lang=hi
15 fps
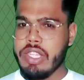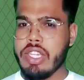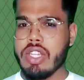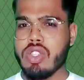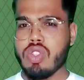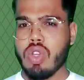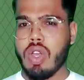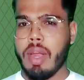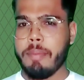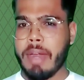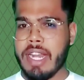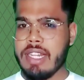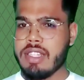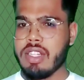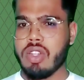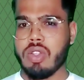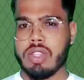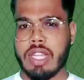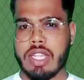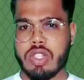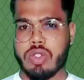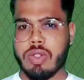ये जो माइंड लिमिटेड
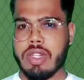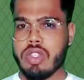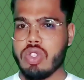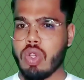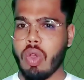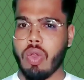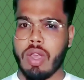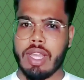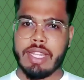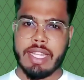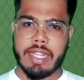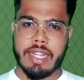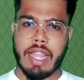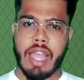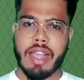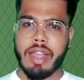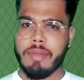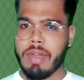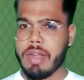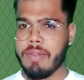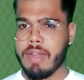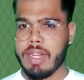होता है स्टूडेंट जो होगा देखा जाएगा
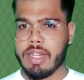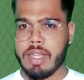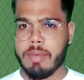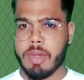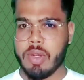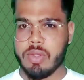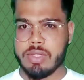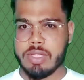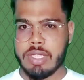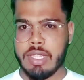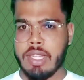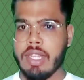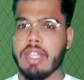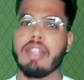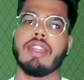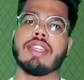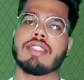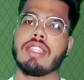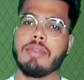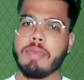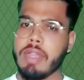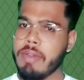भगवान के भरोसे
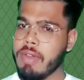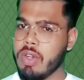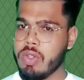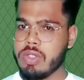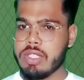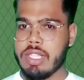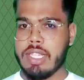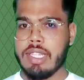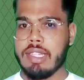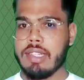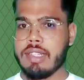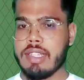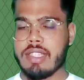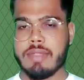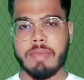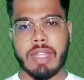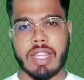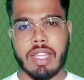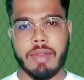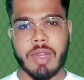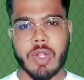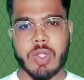नसीब के भरोसे किस्मत
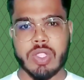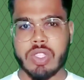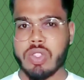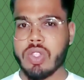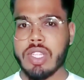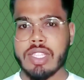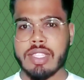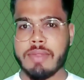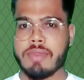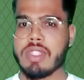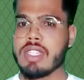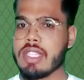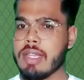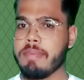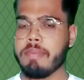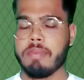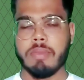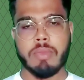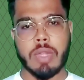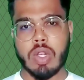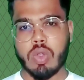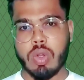के भरोसे तो ये सब
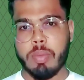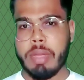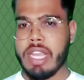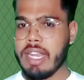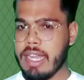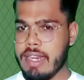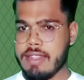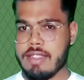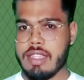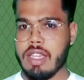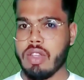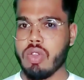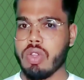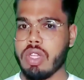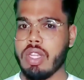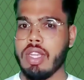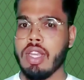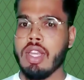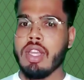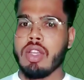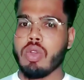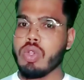चीज़ें बिल्कुल बेकार सी है क्योंकि
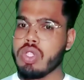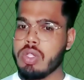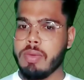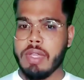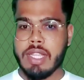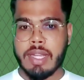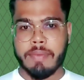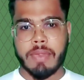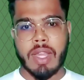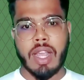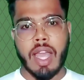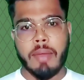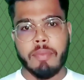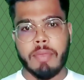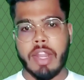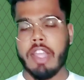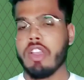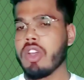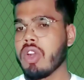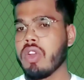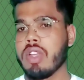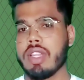कुछ भी जब तक आप नहीं
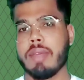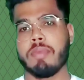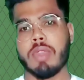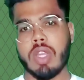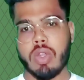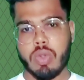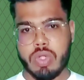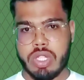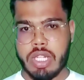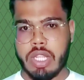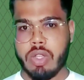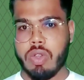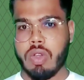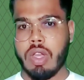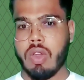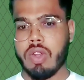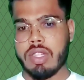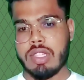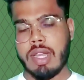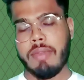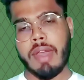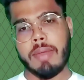करोगे तब तक कुछ नहीं होगा और
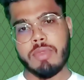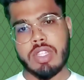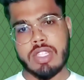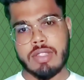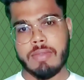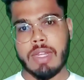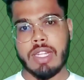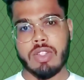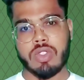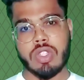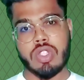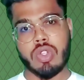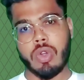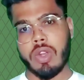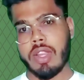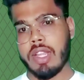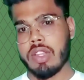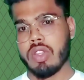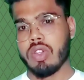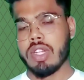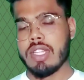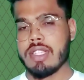जब आप इस भरोसे छोड़
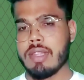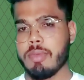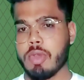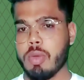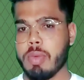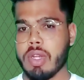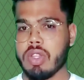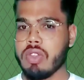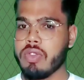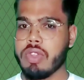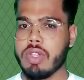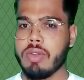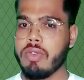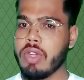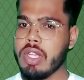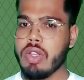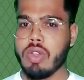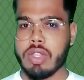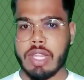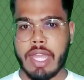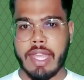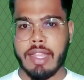देते हो नसीब के ऊपर तो फिर वही
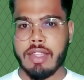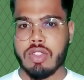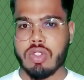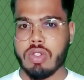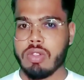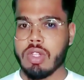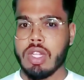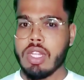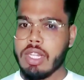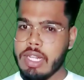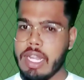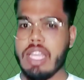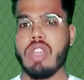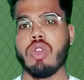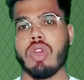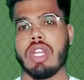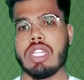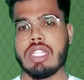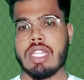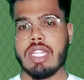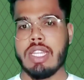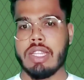होता है कि जो नहीं होना
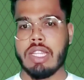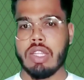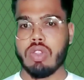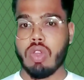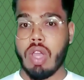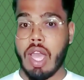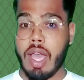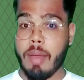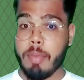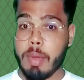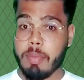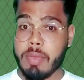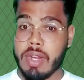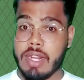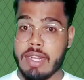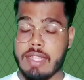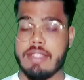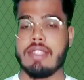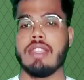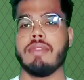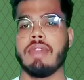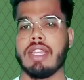चाहिए था तो आप अपना
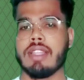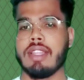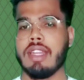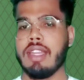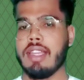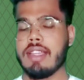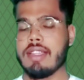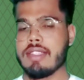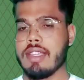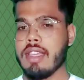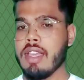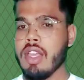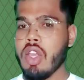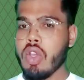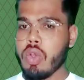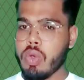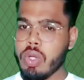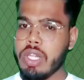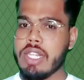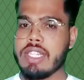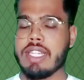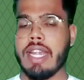नसीब एक तरीके से
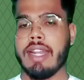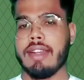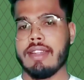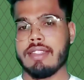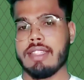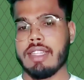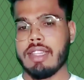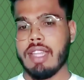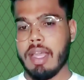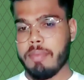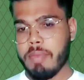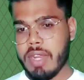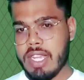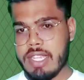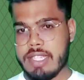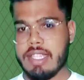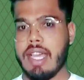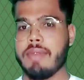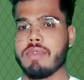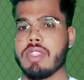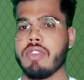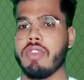खुद डिसाइड कर सकते हैं अपने
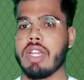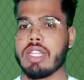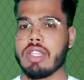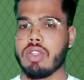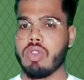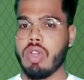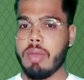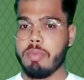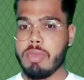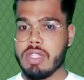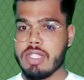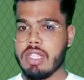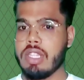हिसाब से वक्त को अपनी